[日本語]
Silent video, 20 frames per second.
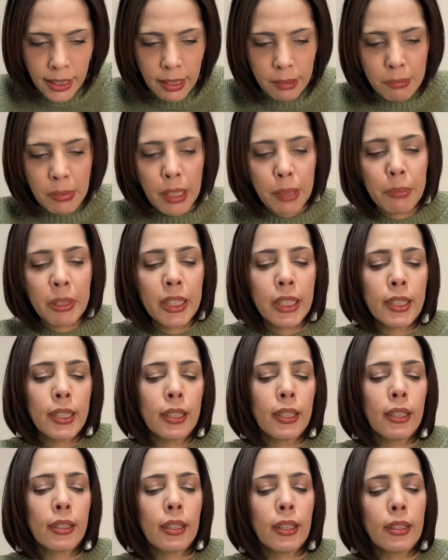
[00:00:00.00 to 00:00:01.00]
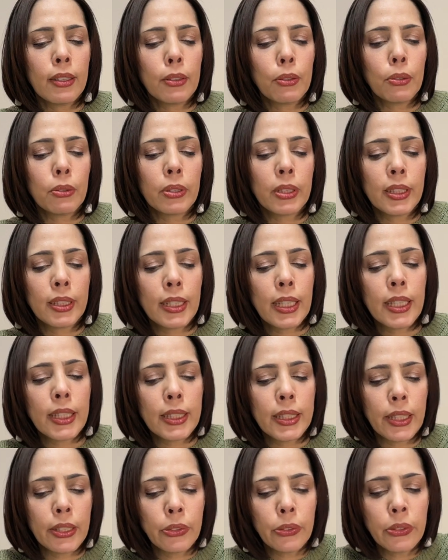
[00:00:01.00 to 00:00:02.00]
まあ、アメリカが韓国に対
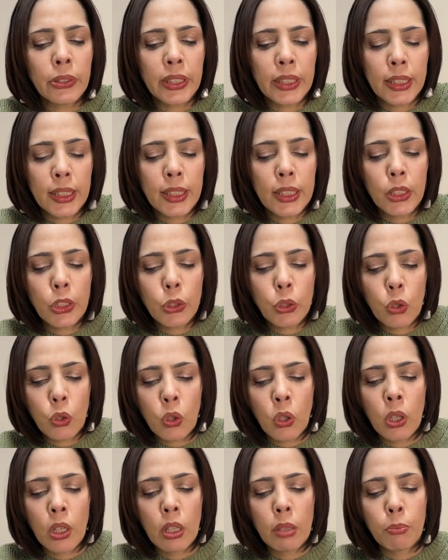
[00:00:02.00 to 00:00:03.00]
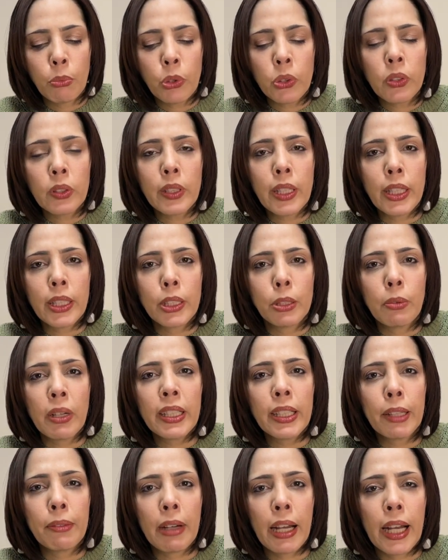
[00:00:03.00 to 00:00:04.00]
して良い印象を持っているわ
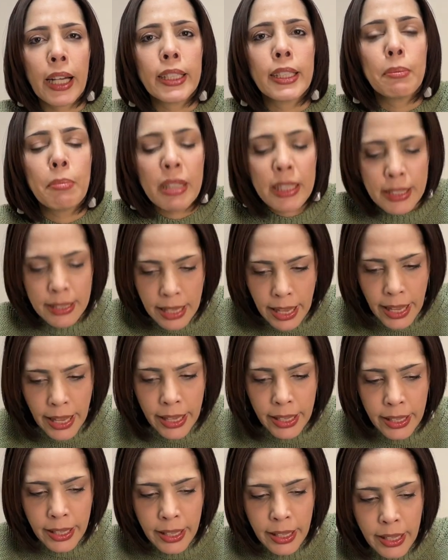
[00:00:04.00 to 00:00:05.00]
けはありません。